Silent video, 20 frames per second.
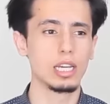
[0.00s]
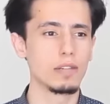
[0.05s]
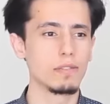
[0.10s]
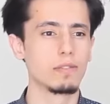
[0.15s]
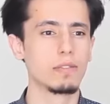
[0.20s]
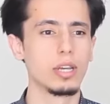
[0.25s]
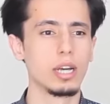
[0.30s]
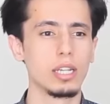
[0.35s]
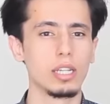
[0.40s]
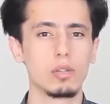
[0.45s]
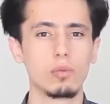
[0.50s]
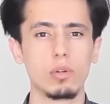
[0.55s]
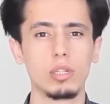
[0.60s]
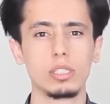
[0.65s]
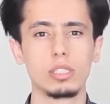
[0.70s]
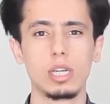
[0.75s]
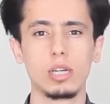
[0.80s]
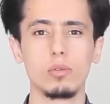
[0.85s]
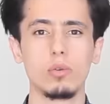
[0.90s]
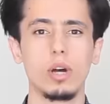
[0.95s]
كيف ذلك
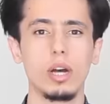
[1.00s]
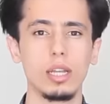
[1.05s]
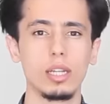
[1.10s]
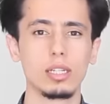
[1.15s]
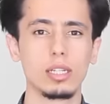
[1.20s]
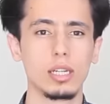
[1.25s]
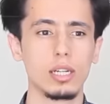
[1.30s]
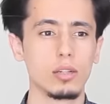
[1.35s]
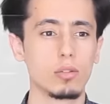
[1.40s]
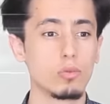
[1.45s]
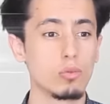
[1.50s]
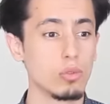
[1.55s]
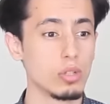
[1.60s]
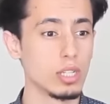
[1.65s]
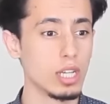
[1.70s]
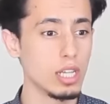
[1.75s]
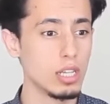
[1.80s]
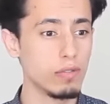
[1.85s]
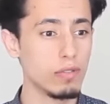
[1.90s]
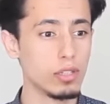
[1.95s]
ولسان حالك يقول
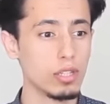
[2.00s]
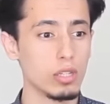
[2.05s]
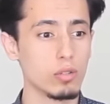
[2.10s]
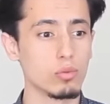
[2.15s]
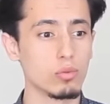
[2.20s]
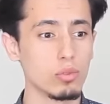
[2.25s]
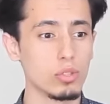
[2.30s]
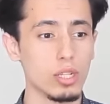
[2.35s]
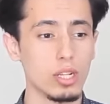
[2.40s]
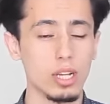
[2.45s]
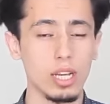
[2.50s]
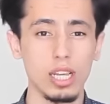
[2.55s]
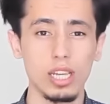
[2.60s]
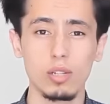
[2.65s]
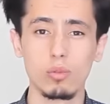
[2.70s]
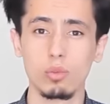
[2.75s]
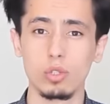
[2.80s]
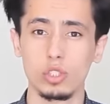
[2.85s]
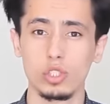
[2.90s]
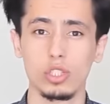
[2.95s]
كيف تنقد
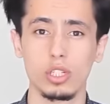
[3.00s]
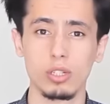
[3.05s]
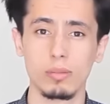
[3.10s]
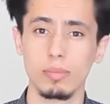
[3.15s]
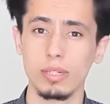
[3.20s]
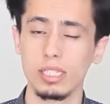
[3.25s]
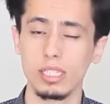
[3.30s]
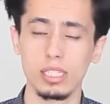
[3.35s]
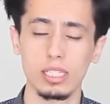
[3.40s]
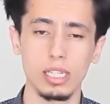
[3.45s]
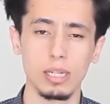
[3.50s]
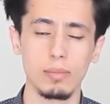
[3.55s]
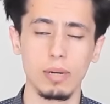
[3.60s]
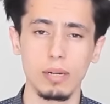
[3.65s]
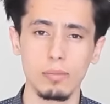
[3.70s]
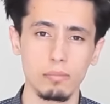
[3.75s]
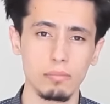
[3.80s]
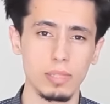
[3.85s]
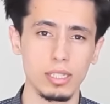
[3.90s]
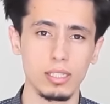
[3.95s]
الخير والشر بين يا
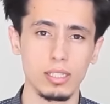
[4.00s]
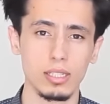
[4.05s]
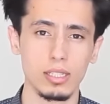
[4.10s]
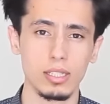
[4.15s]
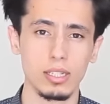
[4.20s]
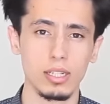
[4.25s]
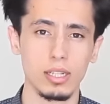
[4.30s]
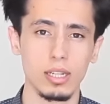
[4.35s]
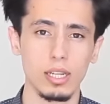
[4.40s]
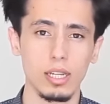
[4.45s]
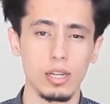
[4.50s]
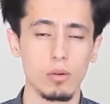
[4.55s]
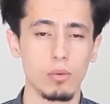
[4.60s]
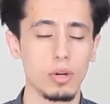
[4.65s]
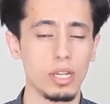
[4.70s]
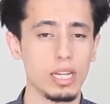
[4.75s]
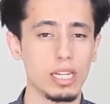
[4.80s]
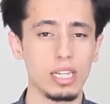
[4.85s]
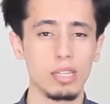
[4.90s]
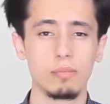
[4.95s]
محمد
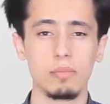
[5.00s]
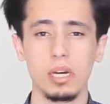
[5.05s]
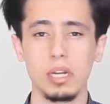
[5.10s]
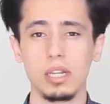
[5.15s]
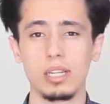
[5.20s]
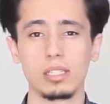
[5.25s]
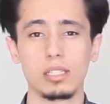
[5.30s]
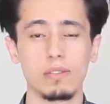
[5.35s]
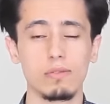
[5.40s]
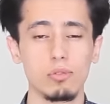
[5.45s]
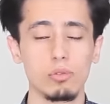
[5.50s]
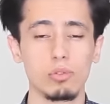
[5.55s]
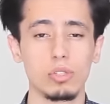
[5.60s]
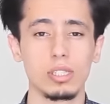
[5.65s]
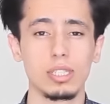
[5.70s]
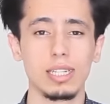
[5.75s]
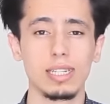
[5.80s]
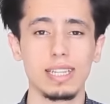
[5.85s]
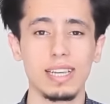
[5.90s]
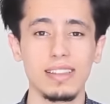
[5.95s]
ولكن مع الأسف
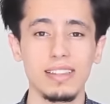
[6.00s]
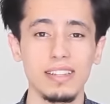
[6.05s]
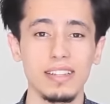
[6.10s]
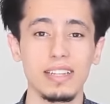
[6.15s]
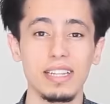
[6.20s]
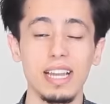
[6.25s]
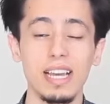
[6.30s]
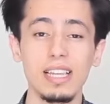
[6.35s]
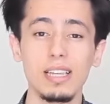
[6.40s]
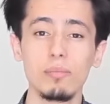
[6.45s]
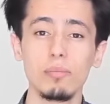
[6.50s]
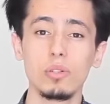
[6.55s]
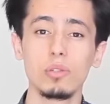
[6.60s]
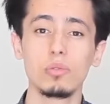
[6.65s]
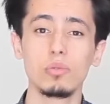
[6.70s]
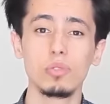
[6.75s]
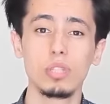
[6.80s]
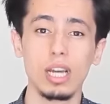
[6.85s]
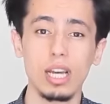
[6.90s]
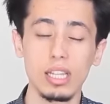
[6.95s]
يوجد الكثير لا
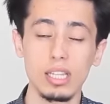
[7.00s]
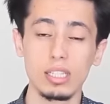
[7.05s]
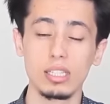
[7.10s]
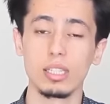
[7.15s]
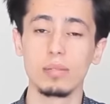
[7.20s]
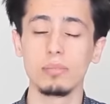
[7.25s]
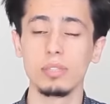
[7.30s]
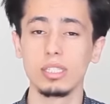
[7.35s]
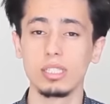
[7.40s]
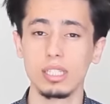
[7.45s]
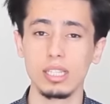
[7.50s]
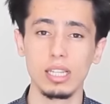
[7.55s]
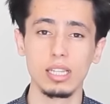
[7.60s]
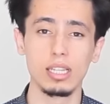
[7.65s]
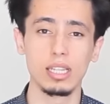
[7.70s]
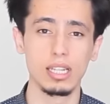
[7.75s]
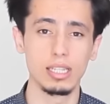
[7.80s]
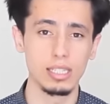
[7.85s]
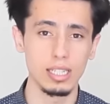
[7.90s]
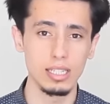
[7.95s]
يملكون هذا التمييز
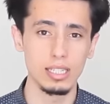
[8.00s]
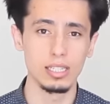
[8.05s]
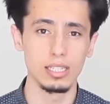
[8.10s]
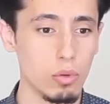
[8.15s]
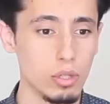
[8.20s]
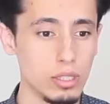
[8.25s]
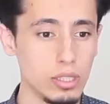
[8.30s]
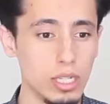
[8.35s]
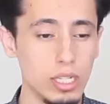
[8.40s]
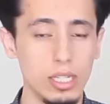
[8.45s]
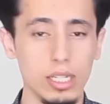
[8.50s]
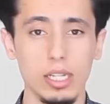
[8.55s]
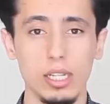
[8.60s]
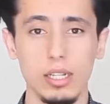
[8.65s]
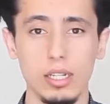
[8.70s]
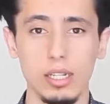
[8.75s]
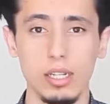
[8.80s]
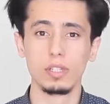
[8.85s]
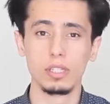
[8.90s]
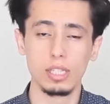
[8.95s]
الذي لديك
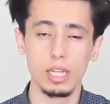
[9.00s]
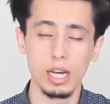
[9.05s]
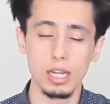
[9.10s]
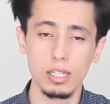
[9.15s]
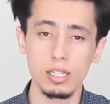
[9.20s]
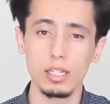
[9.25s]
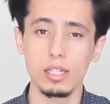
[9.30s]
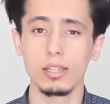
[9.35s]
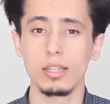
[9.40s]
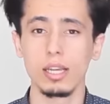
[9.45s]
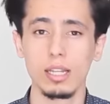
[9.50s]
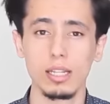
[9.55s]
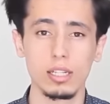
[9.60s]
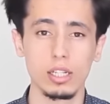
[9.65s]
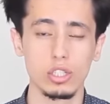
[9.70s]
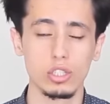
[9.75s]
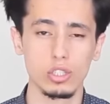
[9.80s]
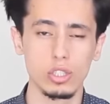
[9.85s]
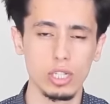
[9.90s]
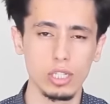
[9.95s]
والدليل في تعليق ذلك
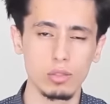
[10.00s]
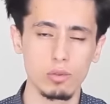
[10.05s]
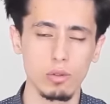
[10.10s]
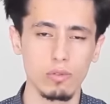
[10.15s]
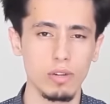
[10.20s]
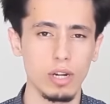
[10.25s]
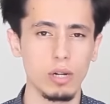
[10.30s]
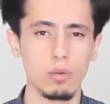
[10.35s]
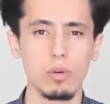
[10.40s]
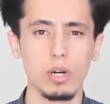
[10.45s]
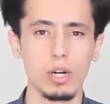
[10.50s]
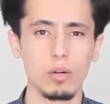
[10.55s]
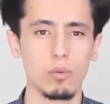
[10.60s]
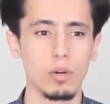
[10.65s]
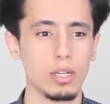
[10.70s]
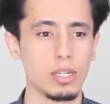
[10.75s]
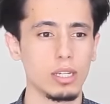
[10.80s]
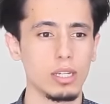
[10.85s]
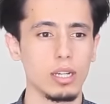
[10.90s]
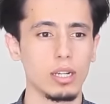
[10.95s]
الشخص
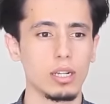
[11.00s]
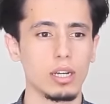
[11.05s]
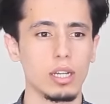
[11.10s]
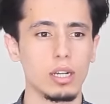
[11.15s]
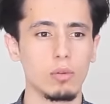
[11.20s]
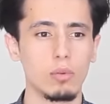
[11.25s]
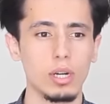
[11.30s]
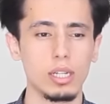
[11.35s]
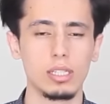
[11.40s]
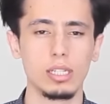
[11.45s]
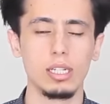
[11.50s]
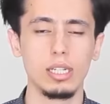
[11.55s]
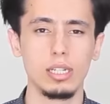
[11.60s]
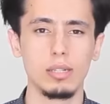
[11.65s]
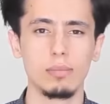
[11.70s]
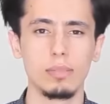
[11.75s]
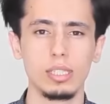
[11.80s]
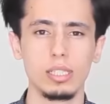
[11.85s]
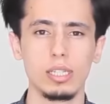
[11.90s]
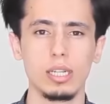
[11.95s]
وفحواه أن القنوات
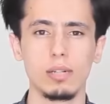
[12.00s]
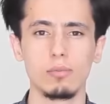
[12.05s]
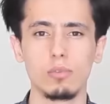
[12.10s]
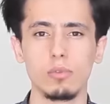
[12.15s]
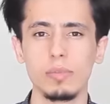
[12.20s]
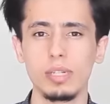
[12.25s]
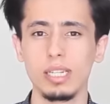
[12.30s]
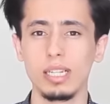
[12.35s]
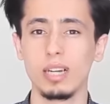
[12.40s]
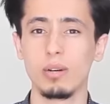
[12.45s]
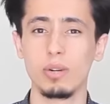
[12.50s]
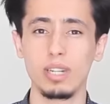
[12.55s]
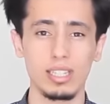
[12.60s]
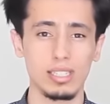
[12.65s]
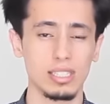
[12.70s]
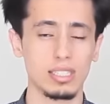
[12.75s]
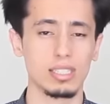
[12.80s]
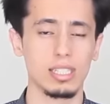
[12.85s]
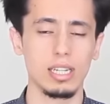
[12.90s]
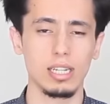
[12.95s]
العلمية مملة ولا
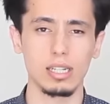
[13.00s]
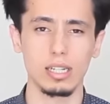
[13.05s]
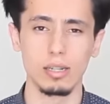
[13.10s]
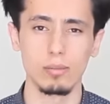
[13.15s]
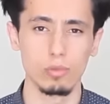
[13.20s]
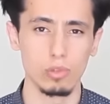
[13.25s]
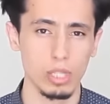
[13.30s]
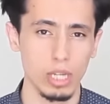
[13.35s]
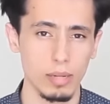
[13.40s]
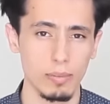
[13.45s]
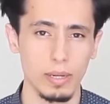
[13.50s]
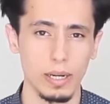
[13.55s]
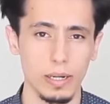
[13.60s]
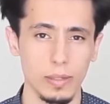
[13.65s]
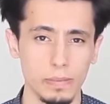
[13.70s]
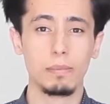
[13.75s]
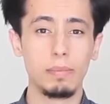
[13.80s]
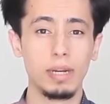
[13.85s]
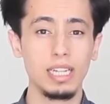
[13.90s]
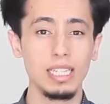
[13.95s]
تستحق
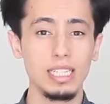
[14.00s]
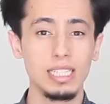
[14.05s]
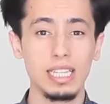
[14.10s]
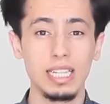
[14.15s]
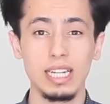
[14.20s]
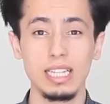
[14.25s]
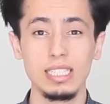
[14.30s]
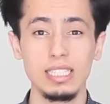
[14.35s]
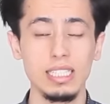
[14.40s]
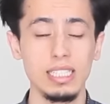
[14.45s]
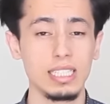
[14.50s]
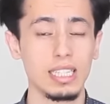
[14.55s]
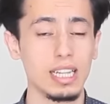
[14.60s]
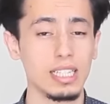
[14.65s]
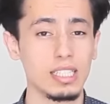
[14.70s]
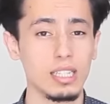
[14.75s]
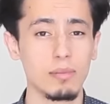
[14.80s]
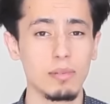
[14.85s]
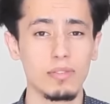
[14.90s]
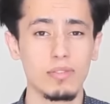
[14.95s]
المتابعة بعيدا عن
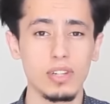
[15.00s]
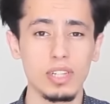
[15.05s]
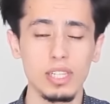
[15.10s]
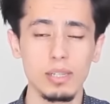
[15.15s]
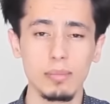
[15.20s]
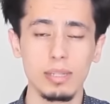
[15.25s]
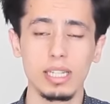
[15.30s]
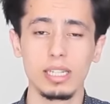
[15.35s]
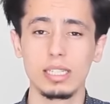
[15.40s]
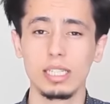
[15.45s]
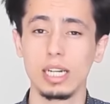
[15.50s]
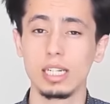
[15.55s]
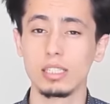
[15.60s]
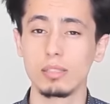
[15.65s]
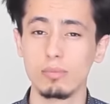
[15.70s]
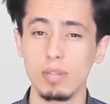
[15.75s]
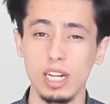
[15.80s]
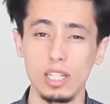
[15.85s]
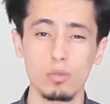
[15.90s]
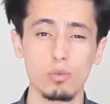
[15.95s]
انعكاس المفاهيم التي
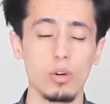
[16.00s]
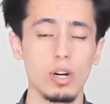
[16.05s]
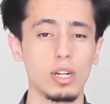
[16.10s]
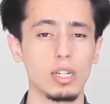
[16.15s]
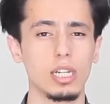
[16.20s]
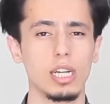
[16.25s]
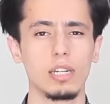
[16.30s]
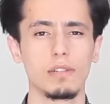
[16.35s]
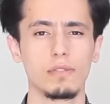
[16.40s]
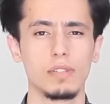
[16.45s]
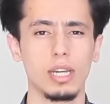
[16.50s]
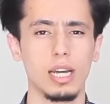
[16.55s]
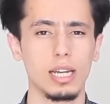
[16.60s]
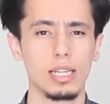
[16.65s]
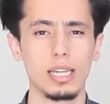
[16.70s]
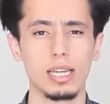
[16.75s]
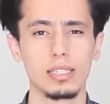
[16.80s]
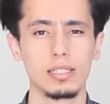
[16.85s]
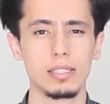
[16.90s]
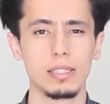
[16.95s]
أصبحت واقعا في
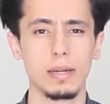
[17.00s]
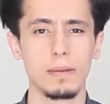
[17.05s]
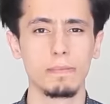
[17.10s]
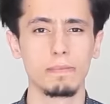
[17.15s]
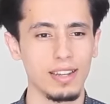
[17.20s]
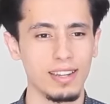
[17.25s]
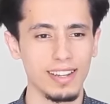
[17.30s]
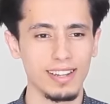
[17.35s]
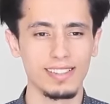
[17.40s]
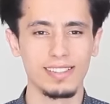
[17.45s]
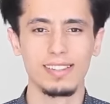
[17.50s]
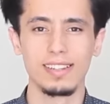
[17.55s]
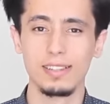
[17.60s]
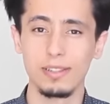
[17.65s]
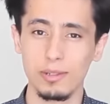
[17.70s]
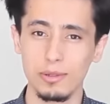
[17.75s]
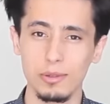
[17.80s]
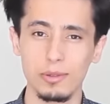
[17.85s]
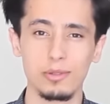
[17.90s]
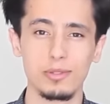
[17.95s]
حياتنا النقد
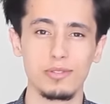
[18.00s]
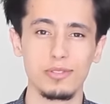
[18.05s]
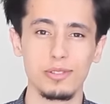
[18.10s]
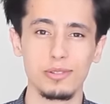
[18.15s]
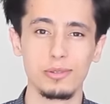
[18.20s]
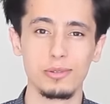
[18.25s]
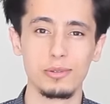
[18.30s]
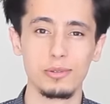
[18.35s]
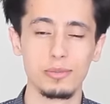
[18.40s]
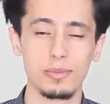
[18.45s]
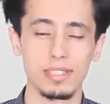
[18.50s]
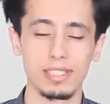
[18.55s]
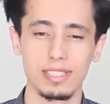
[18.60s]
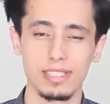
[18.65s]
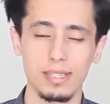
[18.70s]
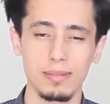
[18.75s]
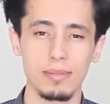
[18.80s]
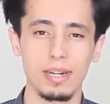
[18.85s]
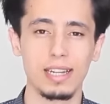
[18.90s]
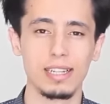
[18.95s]
الذي قلته في اليوتيوبرز
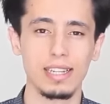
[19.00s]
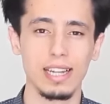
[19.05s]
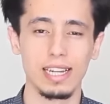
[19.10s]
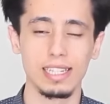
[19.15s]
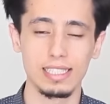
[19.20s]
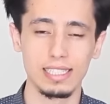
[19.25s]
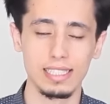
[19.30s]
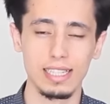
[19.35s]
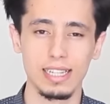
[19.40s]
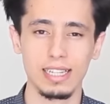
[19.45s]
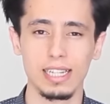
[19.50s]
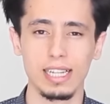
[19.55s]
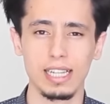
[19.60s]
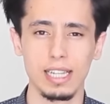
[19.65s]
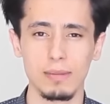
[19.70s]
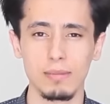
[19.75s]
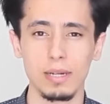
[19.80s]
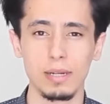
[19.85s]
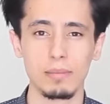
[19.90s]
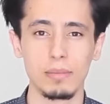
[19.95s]
طبعا عكس ذلك
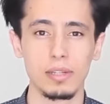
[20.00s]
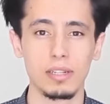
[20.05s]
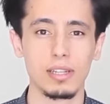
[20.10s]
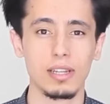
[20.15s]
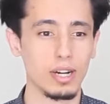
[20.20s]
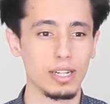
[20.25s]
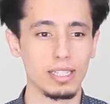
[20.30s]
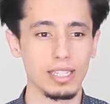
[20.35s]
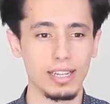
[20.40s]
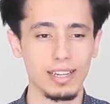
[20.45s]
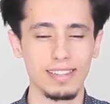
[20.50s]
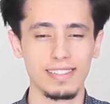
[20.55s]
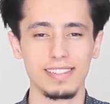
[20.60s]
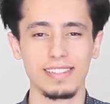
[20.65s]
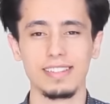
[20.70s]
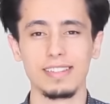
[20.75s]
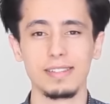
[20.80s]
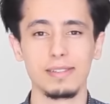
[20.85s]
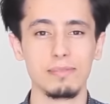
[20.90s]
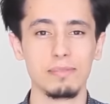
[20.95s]
تماما وقد أخذت
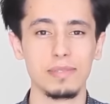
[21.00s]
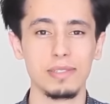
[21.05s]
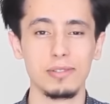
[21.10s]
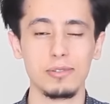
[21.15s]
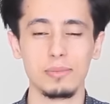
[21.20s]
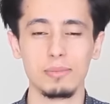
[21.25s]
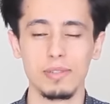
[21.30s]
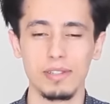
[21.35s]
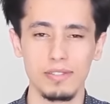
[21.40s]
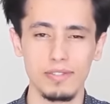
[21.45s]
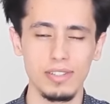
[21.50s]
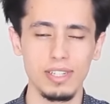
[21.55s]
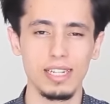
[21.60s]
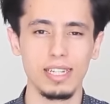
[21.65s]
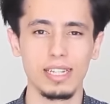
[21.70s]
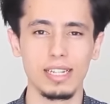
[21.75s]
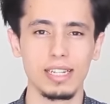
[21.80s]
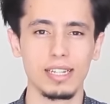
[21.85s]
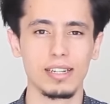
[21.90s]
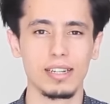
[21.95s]
الإذن منهم
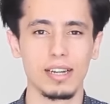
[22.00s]
بالفعل